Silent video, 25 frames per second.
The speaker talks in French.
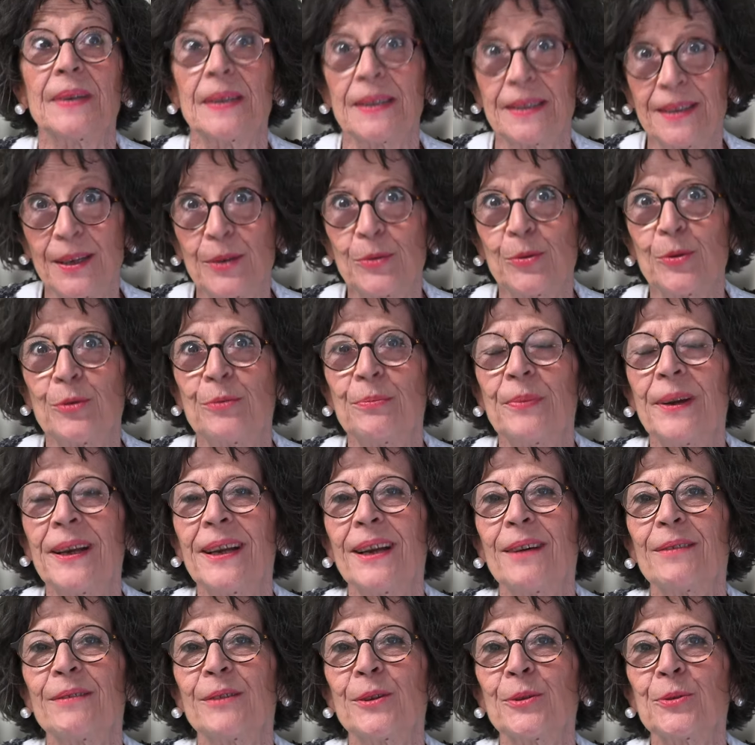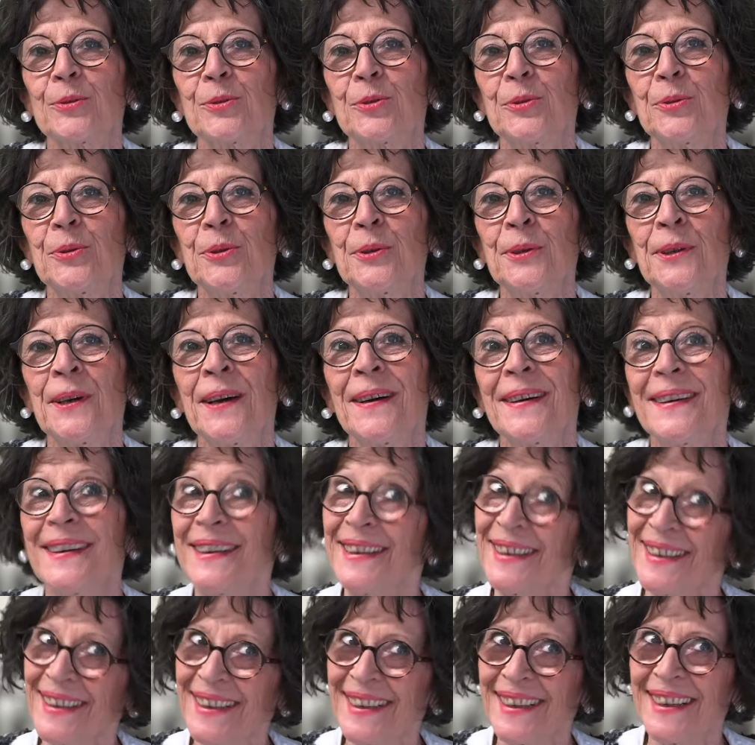C'est une belle aventure
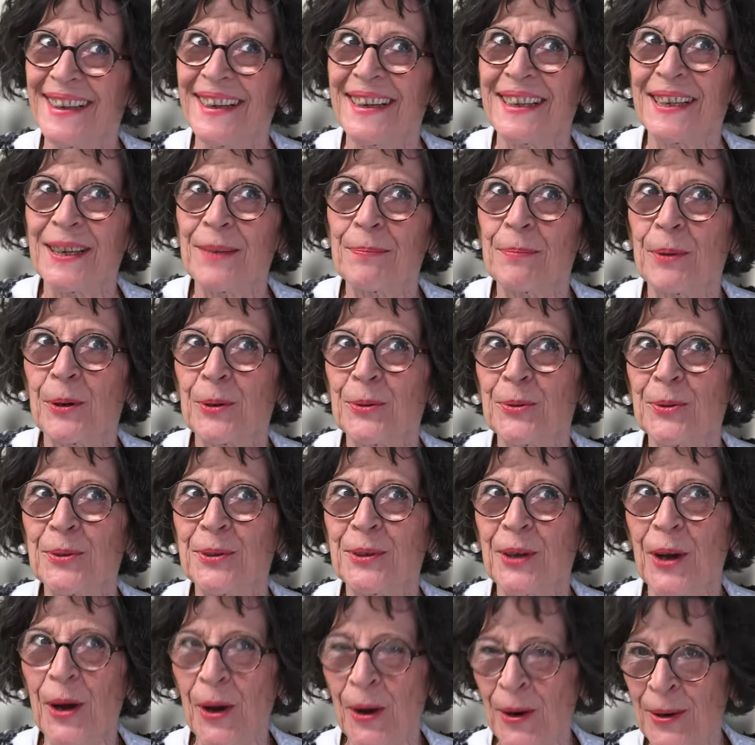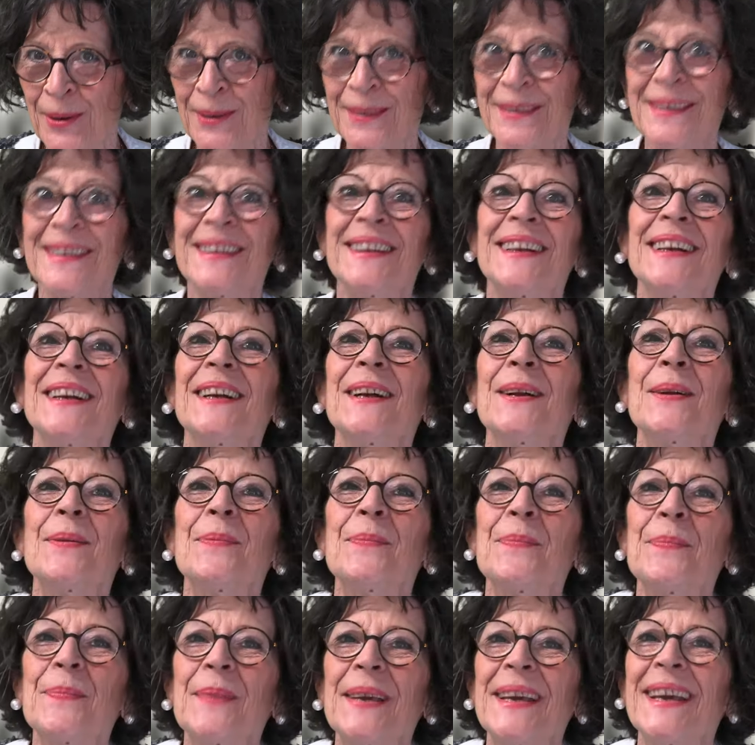qui prend du temps,
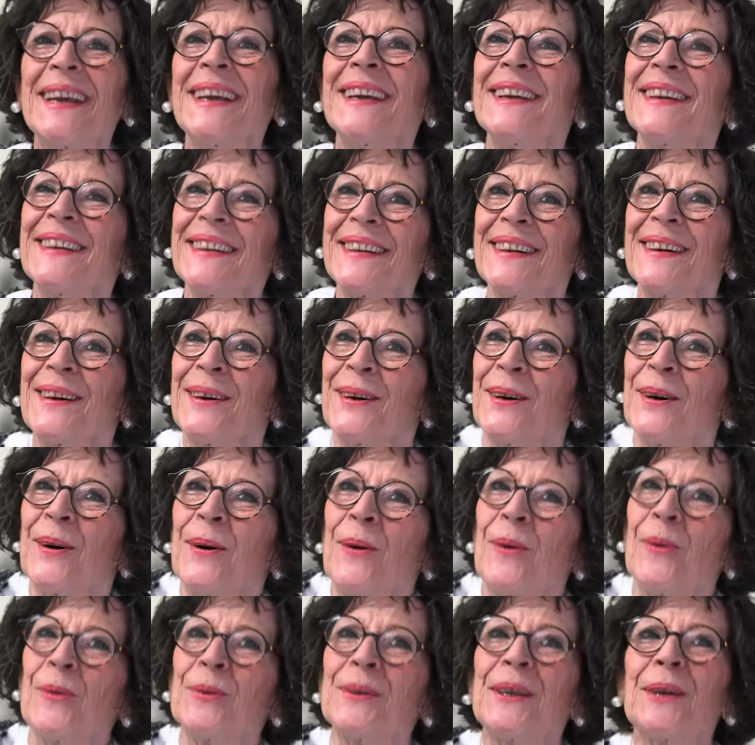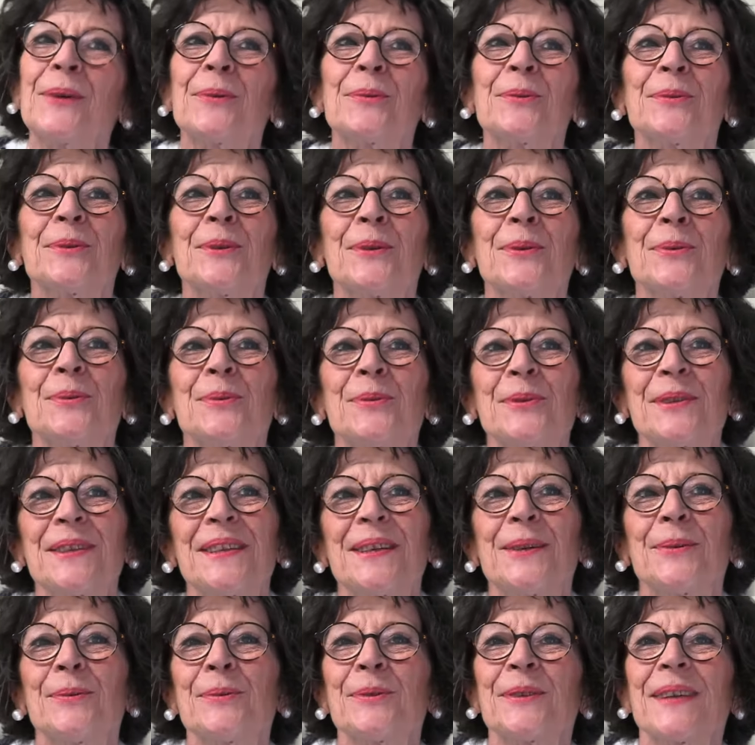mais on est content de
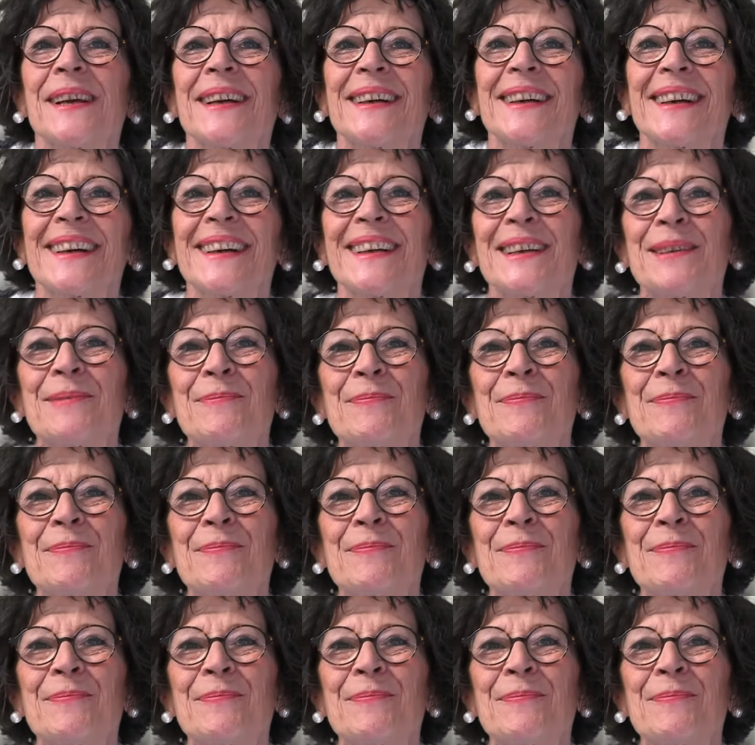s'y consacrer.